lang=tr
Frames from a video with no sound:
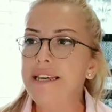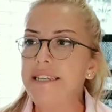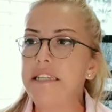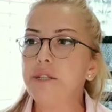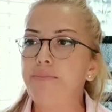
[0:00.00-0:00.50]

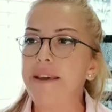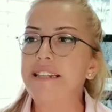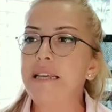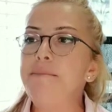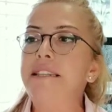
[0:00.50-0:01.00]
Hiç
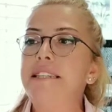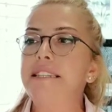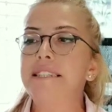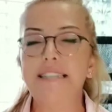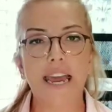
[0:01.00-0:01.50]

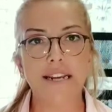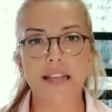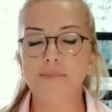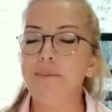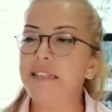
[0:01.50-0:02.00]
beklemediğiniz
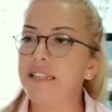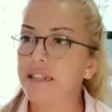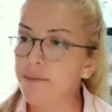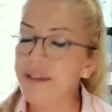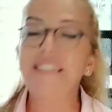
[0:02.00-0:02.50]
yerden,
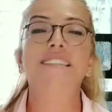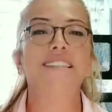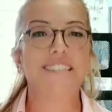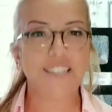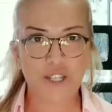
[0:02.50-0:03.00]

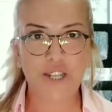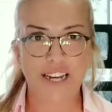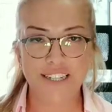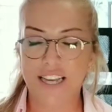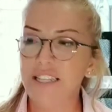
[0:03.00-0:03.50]
beklemediğiniz
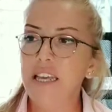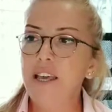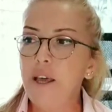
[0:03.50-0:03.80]
kişilerden